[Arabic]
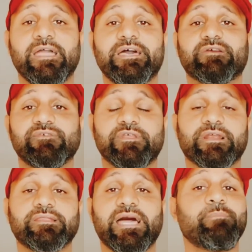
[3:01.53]
هيعرف ان
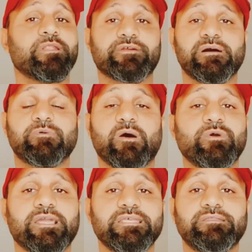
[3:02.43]
الراجل ده عمل ارقام
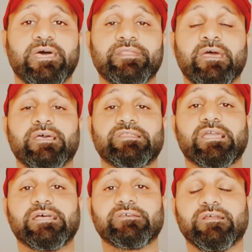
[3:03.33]
قويه جدا
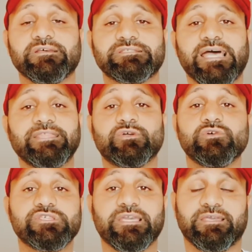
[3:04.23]
تكاد خلاص تعدي
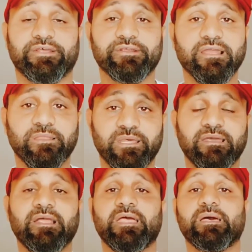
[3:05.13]
جوزيه الراجل
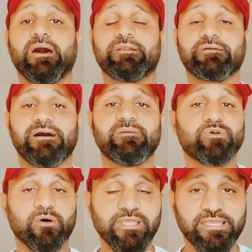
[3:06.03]
ده ارقام
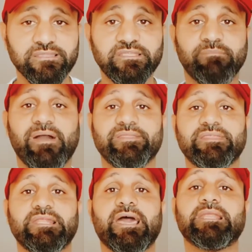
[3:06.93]
قويه جدا مع
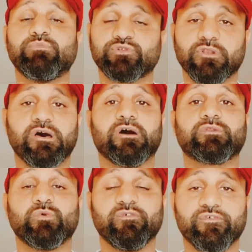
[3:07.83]
النادي الاهلي
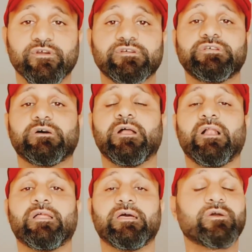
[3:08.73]
بطولات وافريقيا
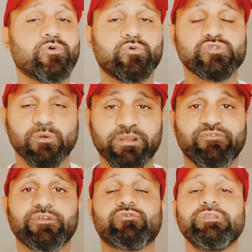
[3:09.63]
سوبر
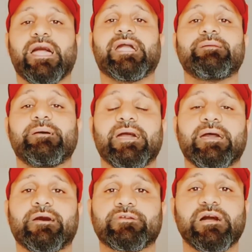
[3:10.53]
افريقيا كل حاجه
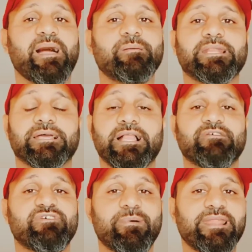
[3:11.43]
ارقام عملها
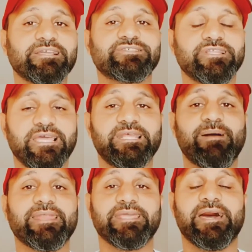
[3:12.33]
فبلاش نقلب
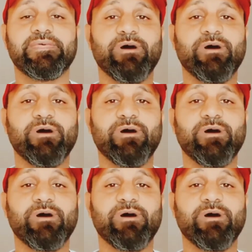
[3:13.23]
عليه انا